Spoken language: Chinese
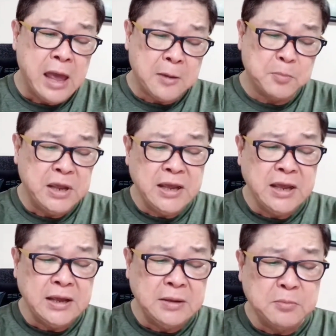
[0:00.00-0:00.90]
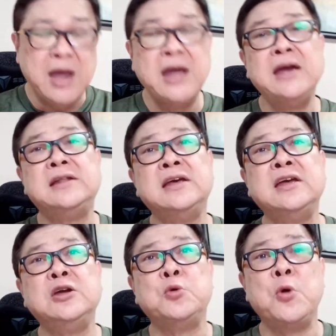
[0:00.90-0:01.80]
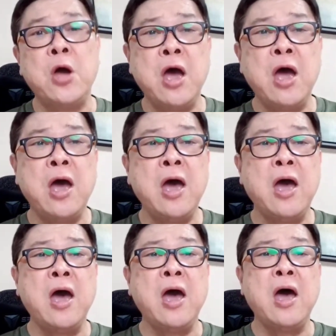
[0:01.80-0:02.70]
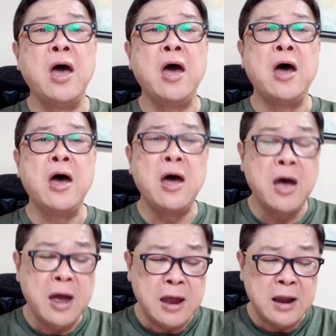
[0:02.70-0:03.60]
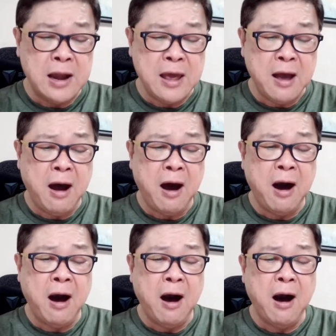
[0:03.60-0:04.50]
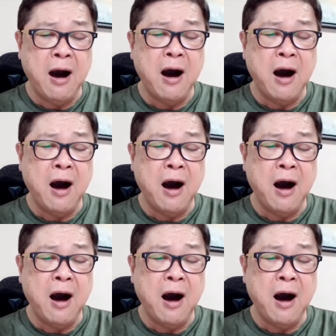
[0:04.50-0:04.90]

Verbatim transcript: 明媚的月亮。